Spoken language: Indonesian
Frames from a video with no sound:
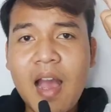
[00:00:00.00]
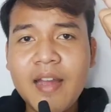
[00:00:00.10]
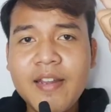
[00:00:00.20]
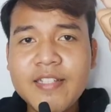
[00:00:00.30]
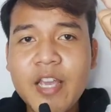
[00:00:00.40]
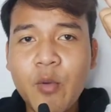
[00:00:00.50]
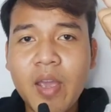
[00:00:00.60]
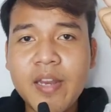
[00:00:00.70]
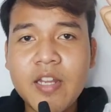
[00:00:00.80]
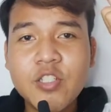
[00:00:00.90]
Ada
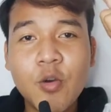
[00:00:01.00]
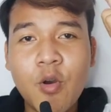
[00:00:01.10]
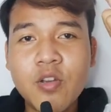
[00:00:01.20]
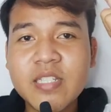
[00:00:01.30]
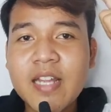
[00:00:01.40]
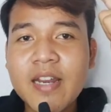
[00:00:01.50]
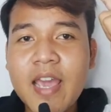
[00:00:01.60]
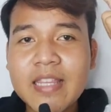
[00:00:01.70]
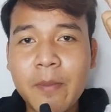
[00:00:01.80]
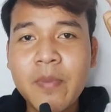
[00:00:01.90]
cewek dan cowok sedang
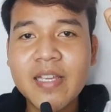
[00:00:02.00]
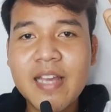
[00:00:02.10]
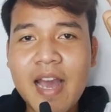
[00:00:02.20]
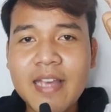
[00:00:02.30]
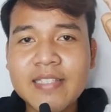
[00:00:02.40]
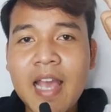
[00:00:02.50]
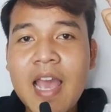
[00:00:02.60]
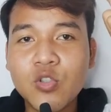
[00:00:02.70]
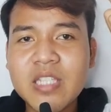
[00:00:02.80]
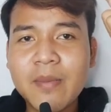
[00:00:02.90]
naik tebing guys
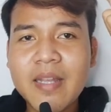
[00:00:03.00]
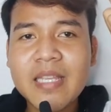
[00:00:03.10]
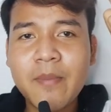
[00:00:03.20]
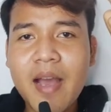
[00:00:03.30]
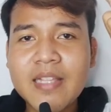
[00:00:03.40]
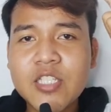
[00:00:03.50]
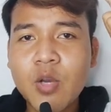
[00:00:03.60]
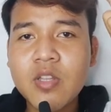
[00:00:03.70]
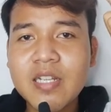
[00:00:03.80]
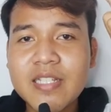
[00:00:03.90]
Terus tiba-tiba si
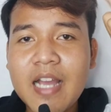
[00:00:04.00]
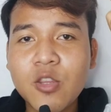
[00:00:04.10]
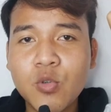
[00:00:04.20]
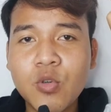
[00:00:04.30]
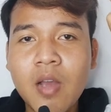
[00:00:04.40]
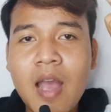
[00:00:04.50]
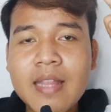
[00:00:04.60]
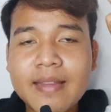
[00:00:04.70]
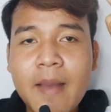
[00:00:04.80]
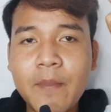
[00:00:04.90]
cowok terjatuh
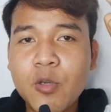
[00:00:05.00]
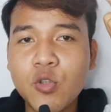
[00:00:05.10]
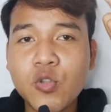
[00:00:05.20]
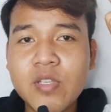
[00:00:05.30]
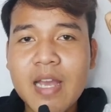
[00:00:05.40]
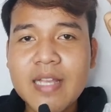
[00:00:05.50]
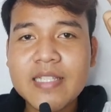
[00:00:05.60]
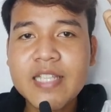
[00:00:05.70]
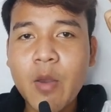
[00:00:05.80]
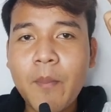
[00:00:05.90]
Tapi untungnya
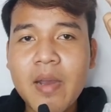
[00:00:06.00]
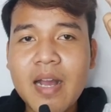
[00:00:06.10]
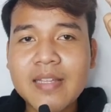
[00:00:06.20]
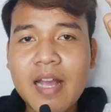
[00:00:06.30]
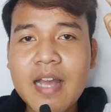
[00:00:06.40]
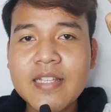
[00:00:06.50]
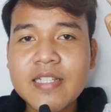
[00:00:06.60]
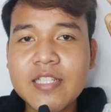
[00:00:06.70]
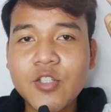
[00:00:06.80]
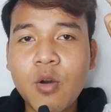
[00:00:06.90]
si cewek pegang
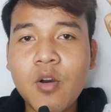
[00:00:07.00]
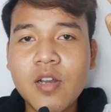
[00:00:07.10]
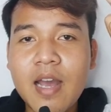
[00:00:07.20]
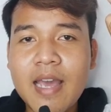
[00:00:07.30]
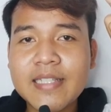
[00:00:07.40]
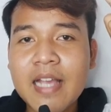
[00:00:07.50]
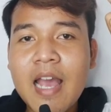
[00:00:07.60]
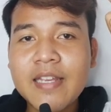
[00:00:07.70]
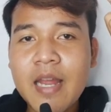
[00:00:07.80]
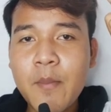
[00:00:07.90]
tangannya si cowok guys
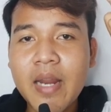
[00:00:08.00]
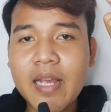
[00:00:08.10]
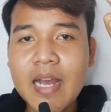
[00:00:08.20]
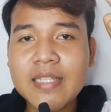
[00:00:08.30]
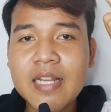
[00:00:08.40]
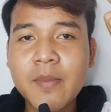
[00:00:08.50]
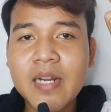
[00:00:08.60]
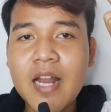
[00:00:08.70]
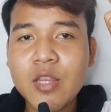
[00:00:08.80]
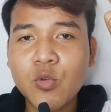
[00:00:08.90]
Dan mereka saling
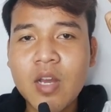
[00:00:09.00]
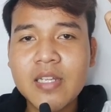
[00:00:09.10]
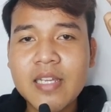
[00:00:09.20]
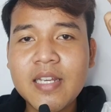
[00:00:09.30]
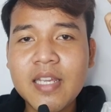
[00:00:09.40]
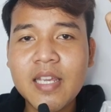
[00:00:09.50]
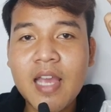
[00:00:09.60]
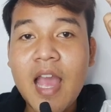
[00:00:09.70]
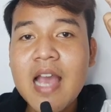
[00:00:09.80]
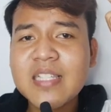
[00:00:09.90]
bergelantungan gini